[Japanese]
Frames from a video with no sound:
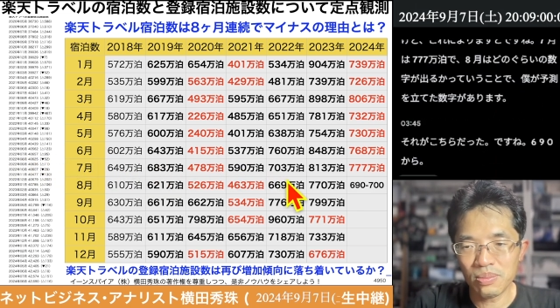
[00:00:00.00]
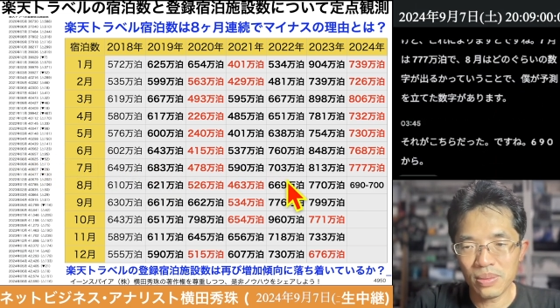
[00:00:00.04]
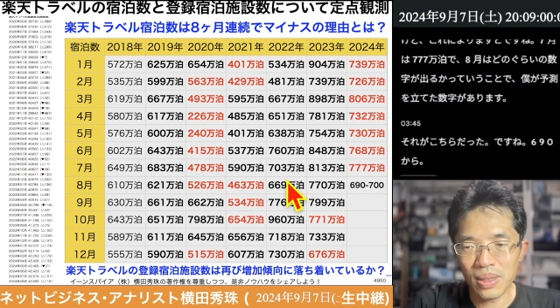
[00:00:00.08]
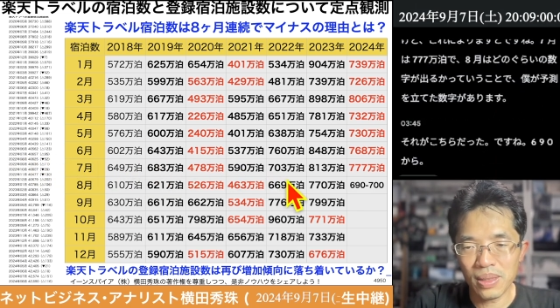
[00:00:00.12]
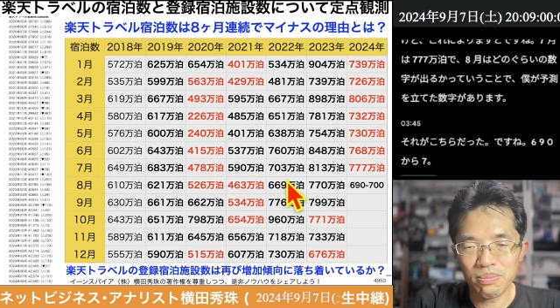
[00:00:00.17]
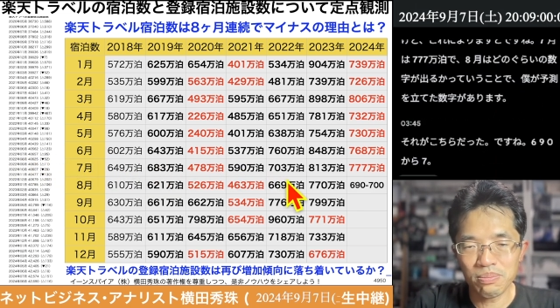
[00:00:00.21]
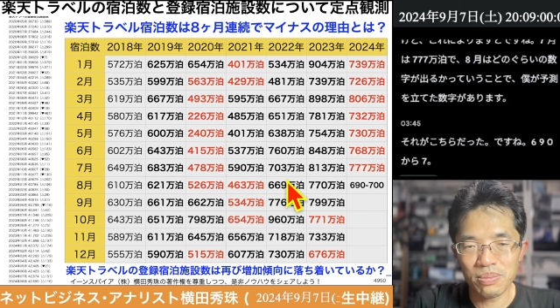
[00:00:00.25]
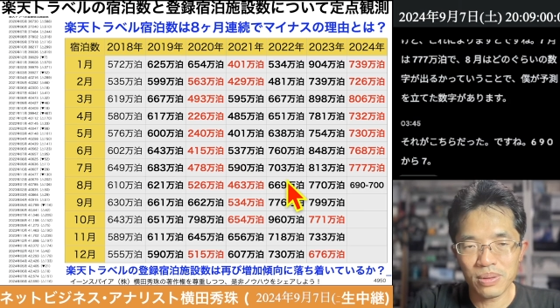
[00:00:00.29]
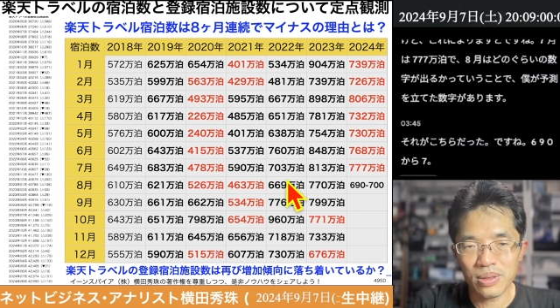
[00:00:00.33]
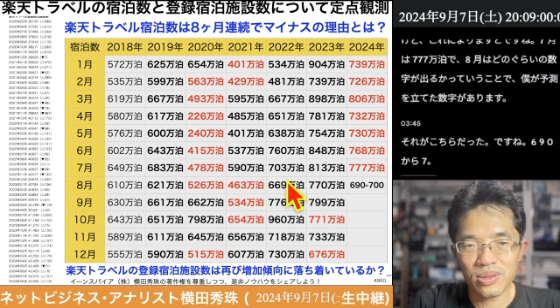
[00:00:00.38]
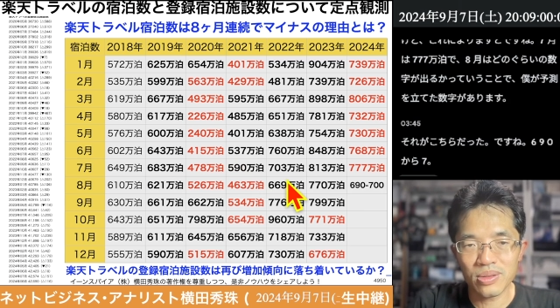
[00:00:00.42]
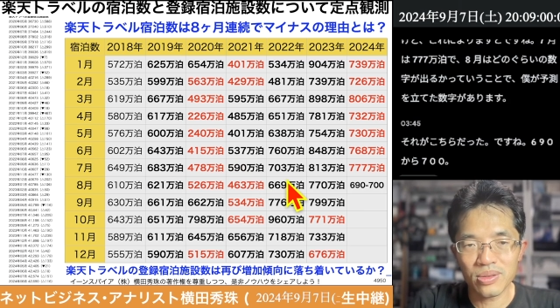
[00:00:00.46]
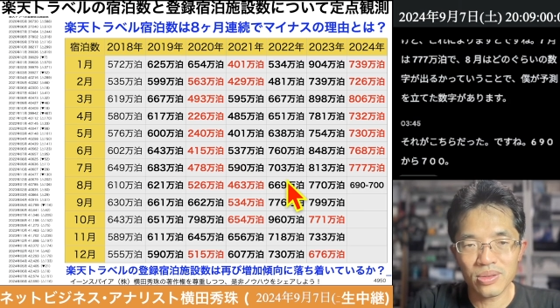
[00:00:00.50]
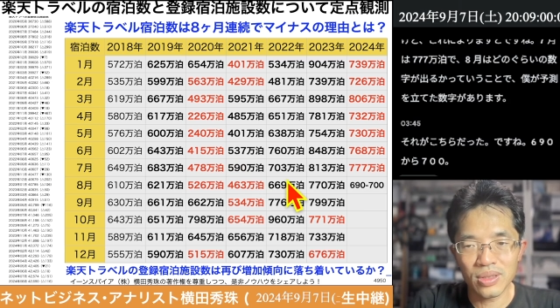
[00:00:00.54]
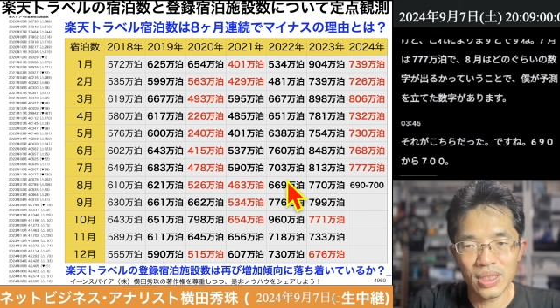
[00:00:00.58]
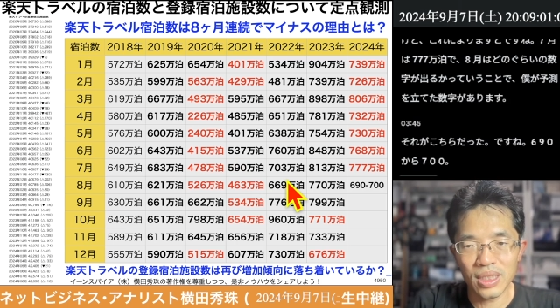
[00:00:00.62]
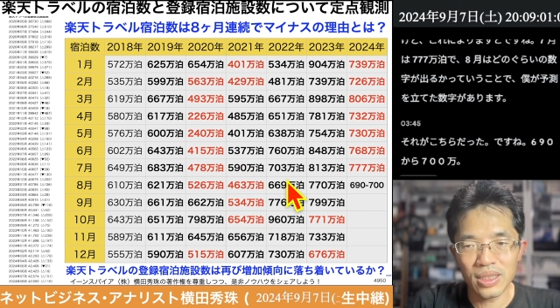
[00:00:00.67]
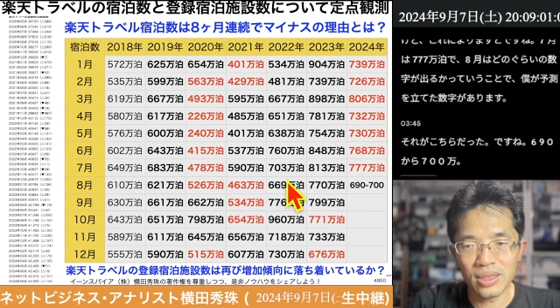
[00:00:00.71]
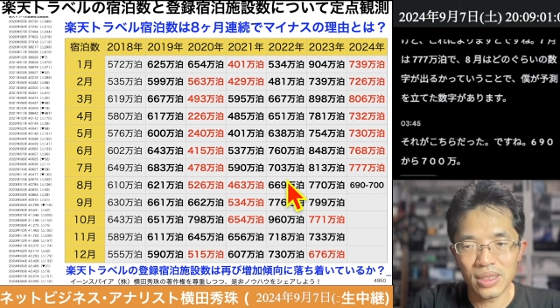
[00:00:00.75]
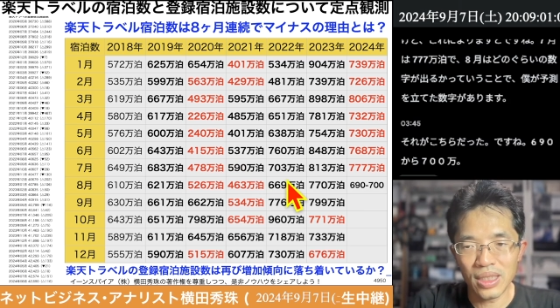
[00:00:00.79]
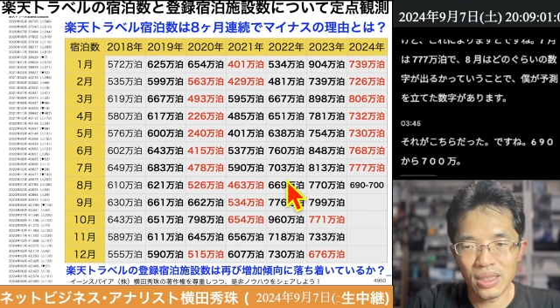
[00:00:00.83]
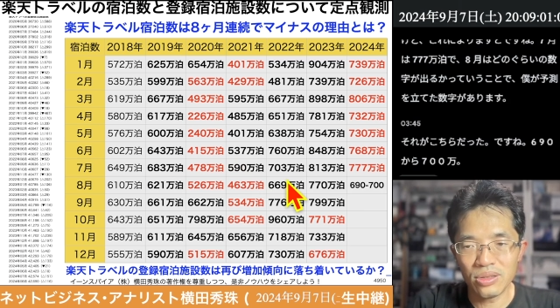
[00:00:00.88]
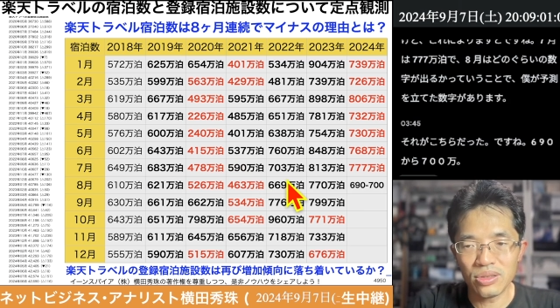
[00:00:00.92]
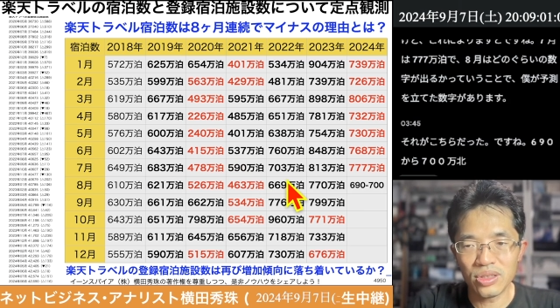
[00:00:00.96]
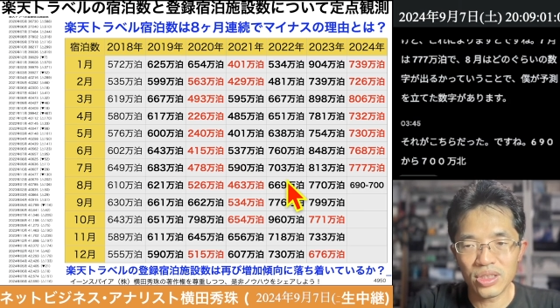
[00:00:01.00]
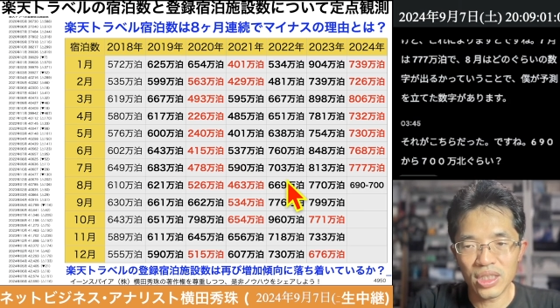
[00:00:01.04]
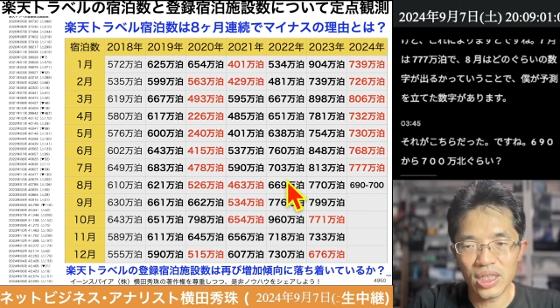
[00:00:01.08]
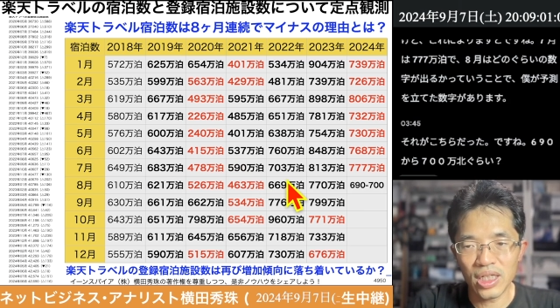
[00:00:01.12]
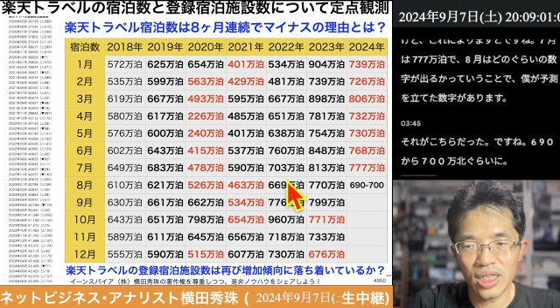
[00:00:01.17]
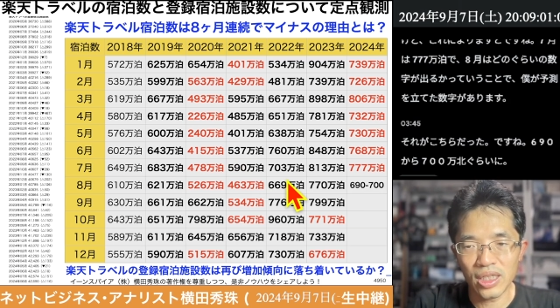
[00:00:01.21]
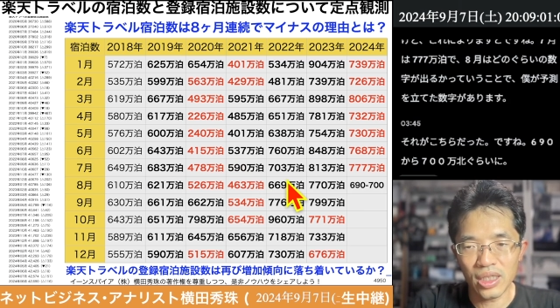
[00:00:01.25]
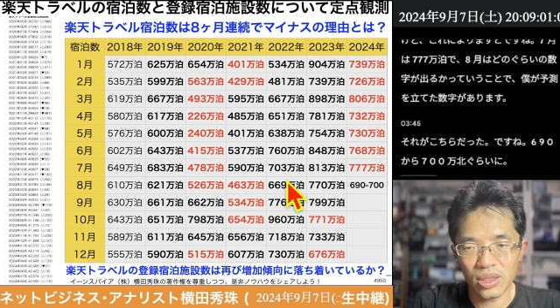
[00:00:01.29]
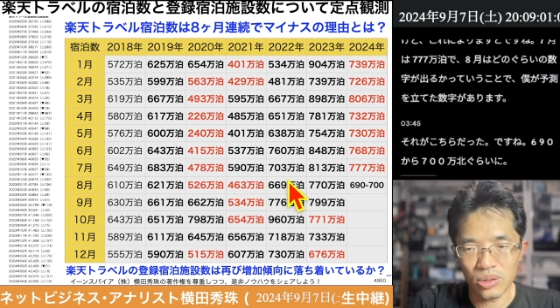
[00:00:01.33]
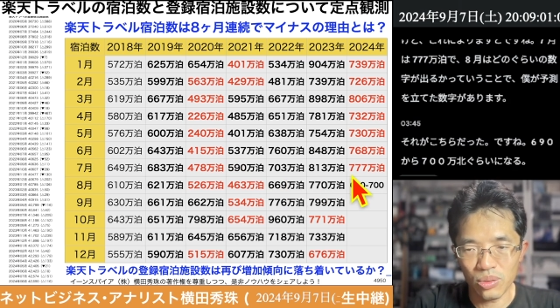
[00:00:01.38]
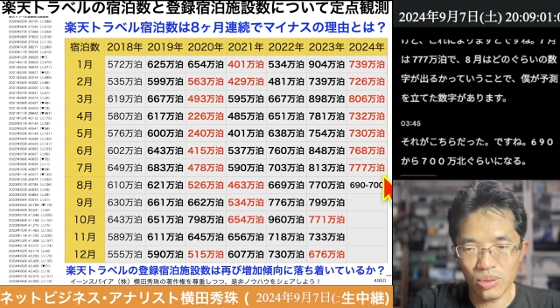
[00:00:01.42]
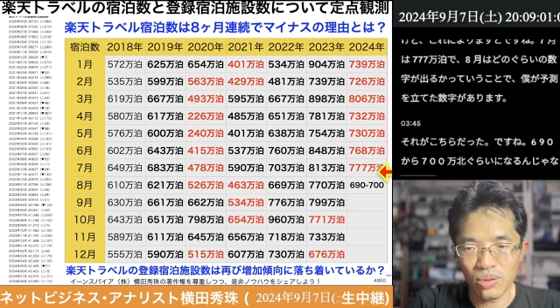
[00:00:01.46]
万泊ぐらいになるんじゃな
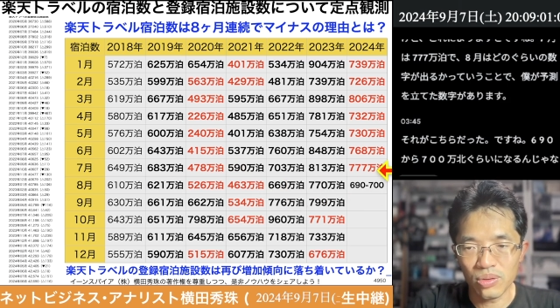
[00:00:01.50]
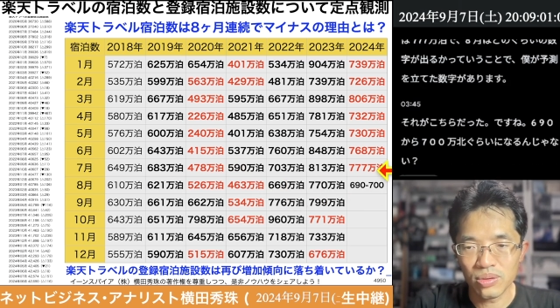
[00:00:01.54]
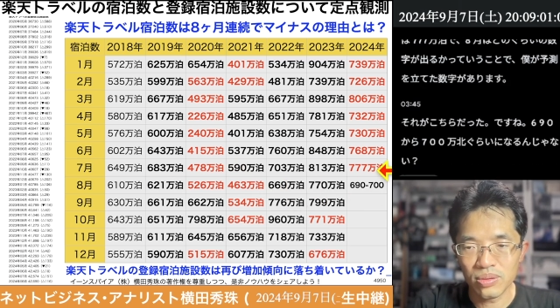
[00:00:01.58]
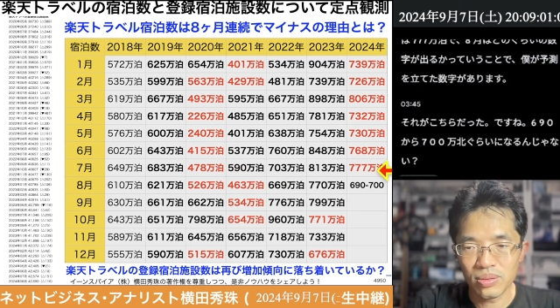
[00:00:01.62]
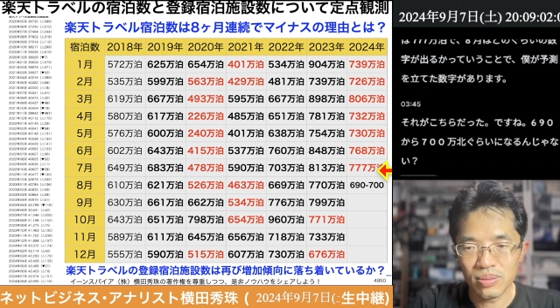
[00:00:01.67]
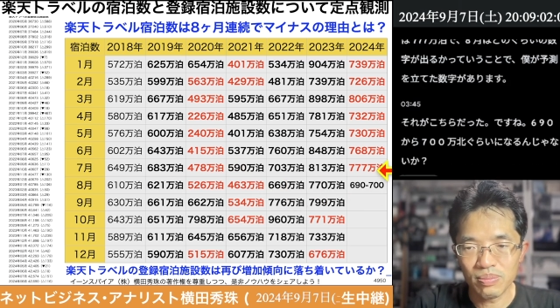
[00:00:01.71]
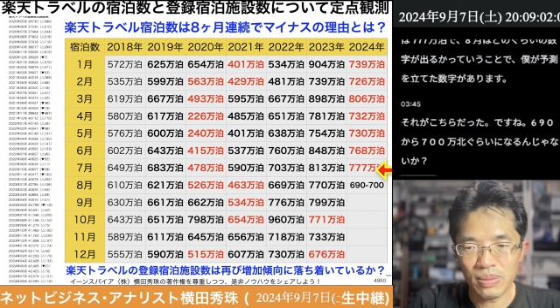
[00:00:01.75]
いかと、